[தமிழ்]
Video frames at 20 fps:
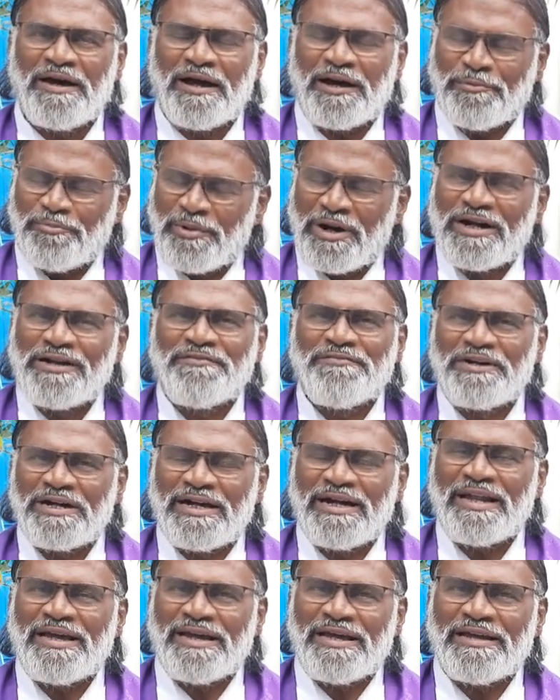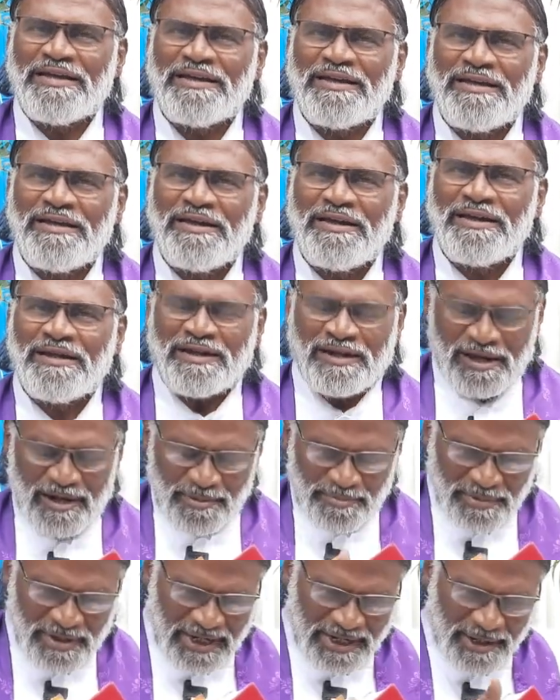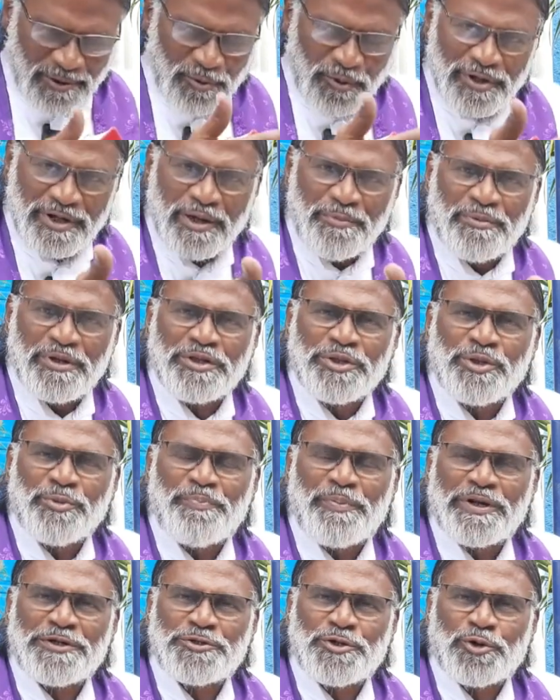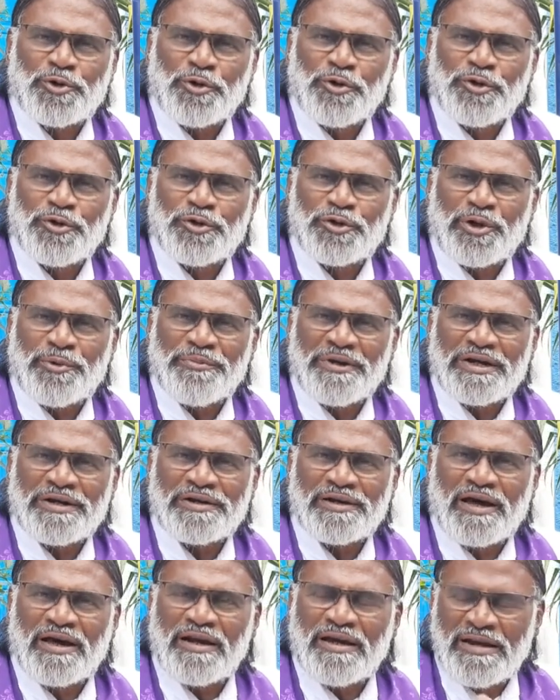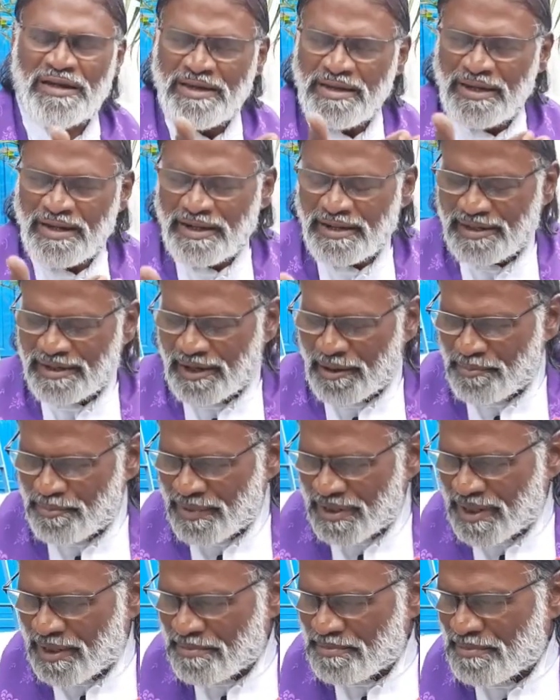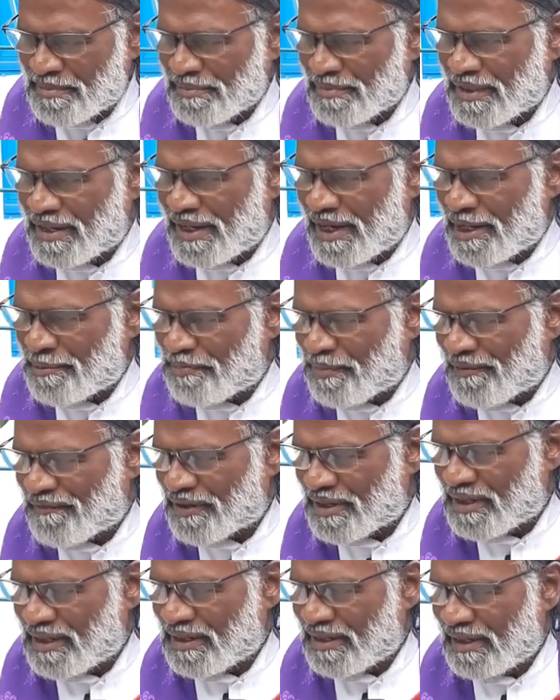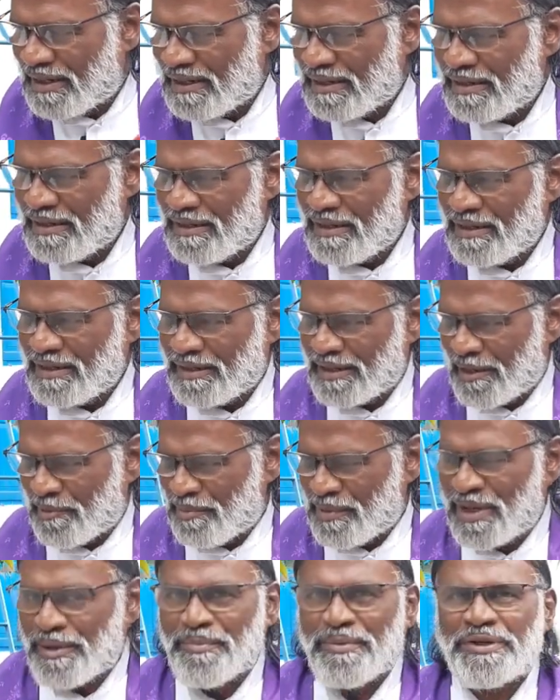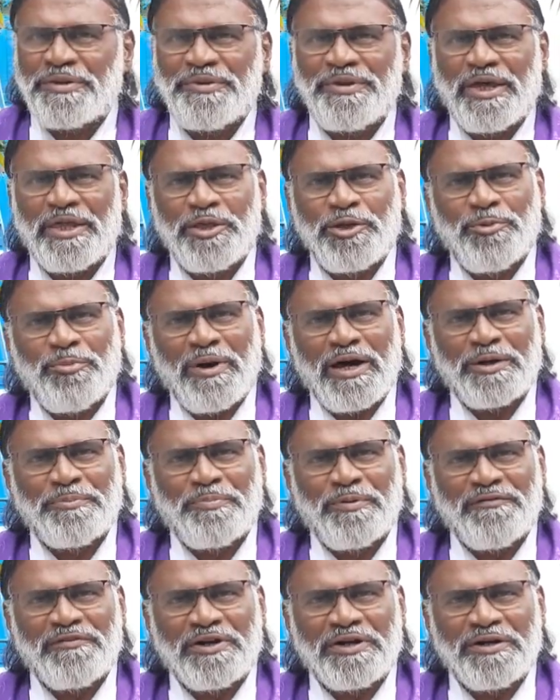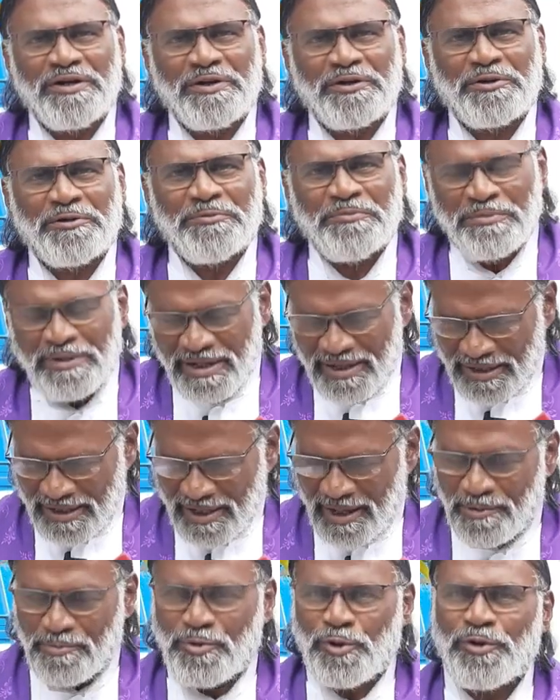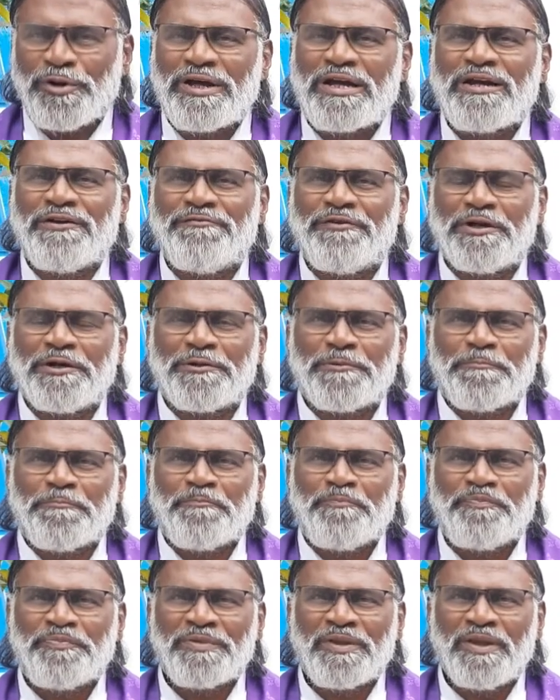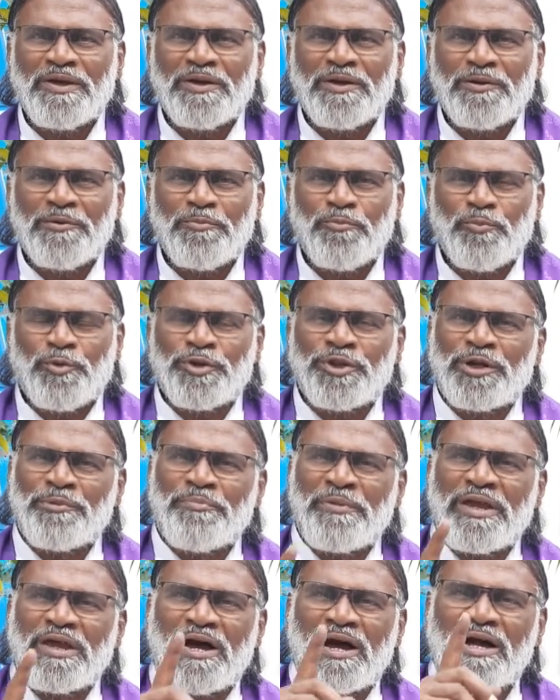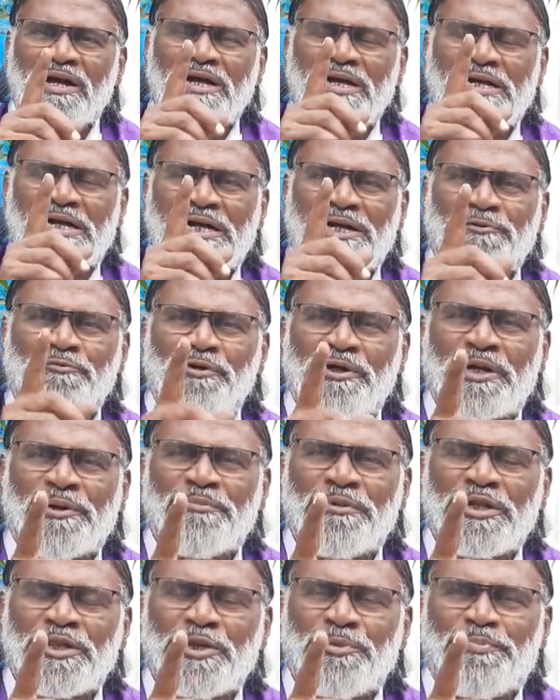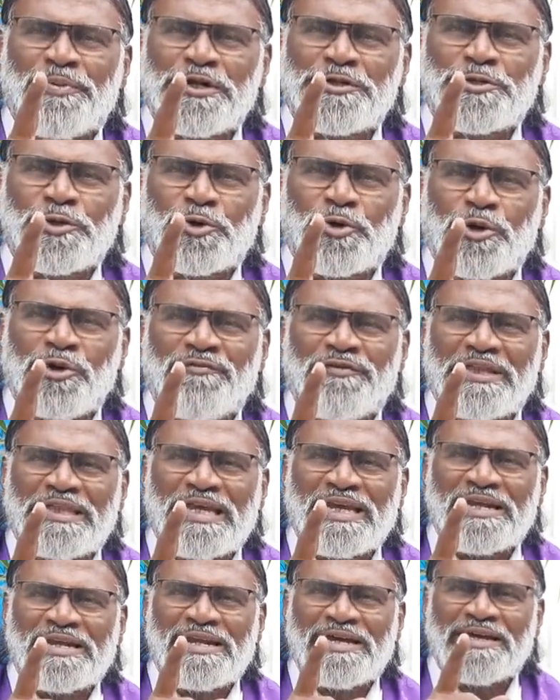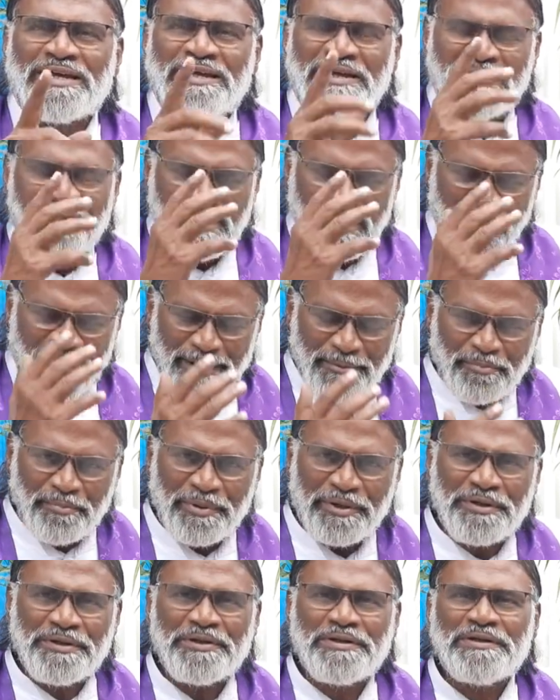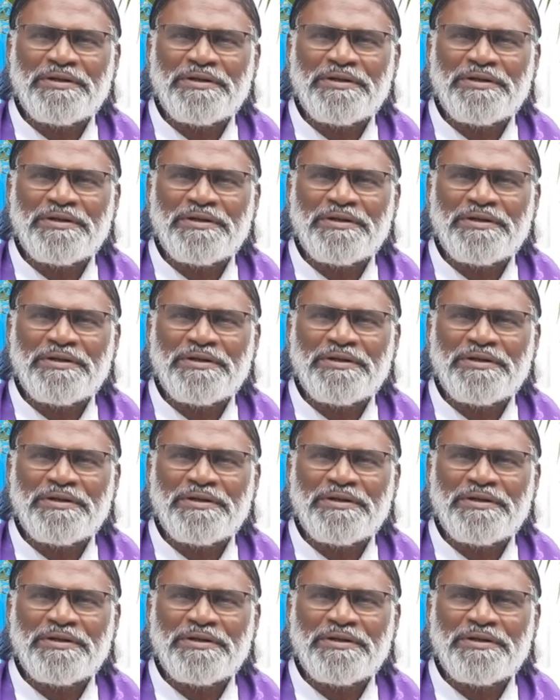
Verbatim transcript: அன்பானவர்களே நாம் கடவுளிடமிருந்து பெற்றுக்கொள்ளுகிறோம் என்றால் நம்மிடம் கேட்பவர்கள் நம்மிடமிருந்து எதிர்பார்ப்பவர்களுக்கும் நாம் கொடுக்க வேண்டும் முதன்மையாக கடவுளிடமிருந்து பெற்றுக்கொள்வது என்ன அன்பு